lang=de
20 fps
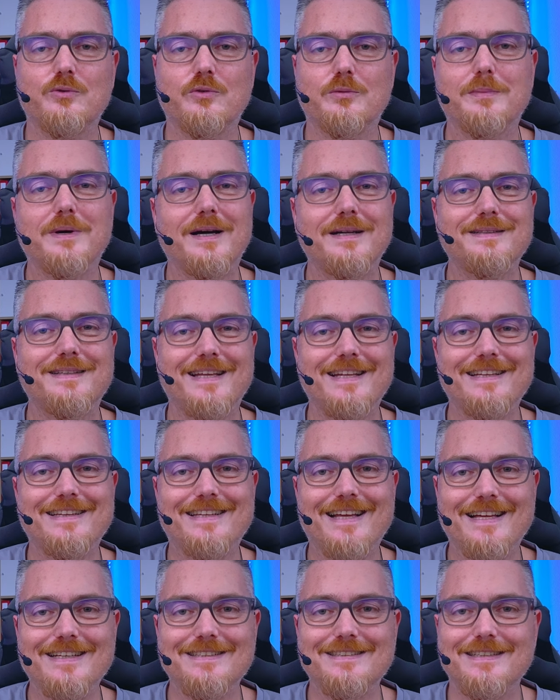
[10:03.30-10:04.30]
zu machen, denn
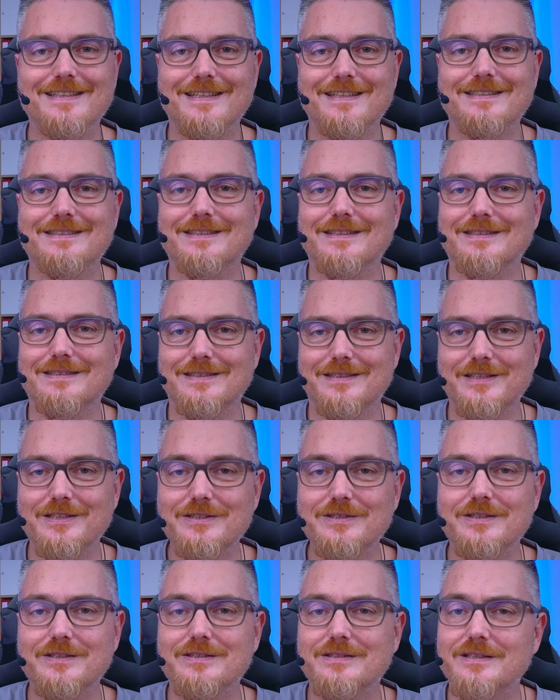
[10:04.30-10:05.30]
das ist es
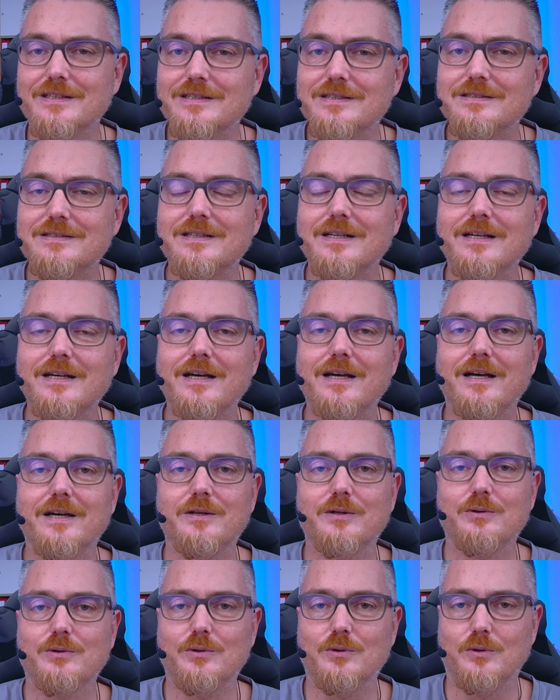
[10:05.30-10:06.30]
nicht. Es ist
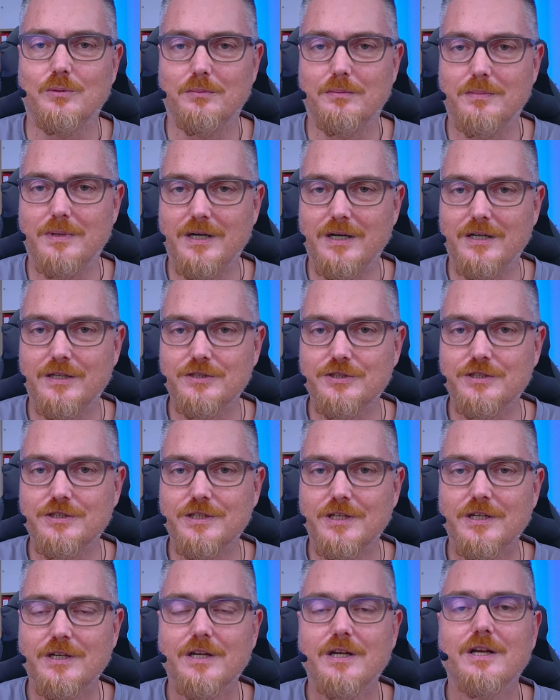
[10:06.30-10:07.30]
eine
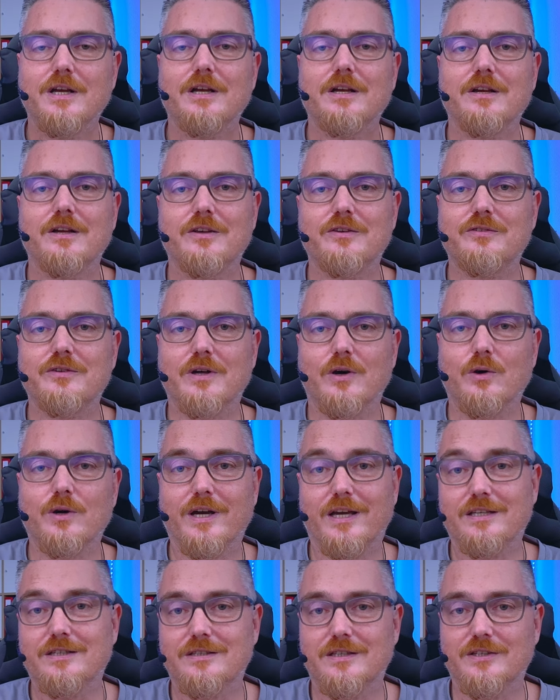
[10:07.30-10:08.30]
Hommage, ist
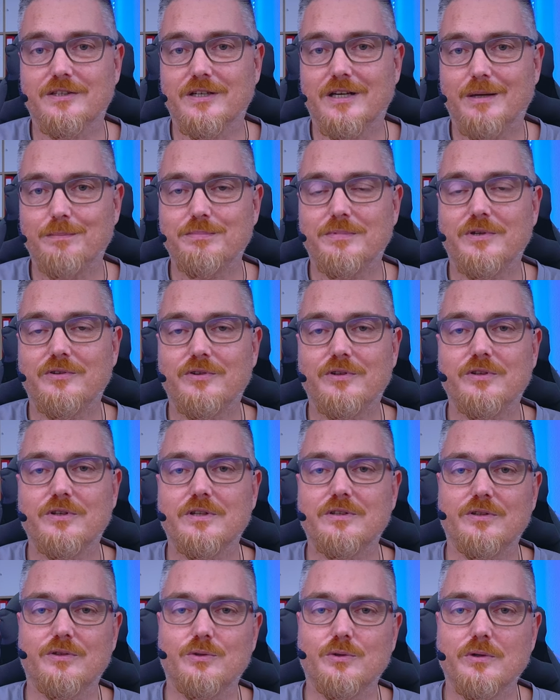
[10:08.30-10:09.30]
auch rechtlich
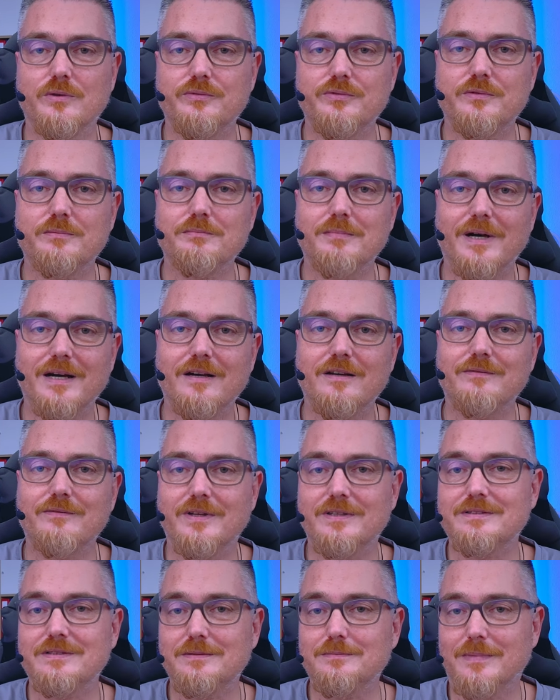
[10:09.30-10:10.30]
abgesichert. Die dürften machen,
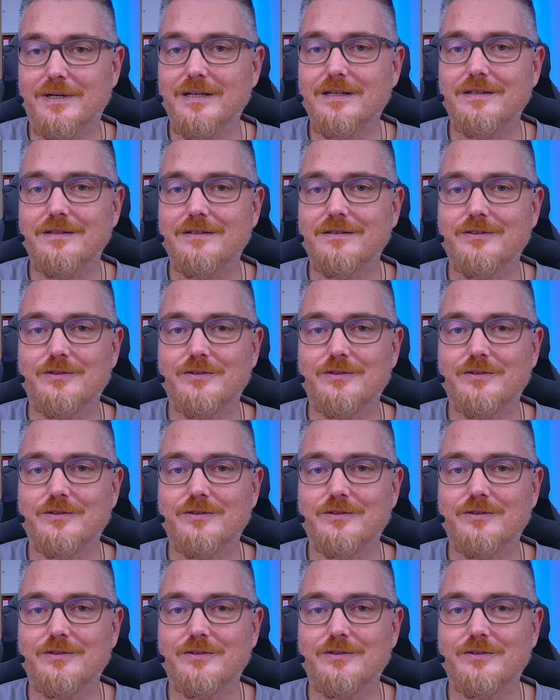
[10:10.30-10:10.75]
was sie machen.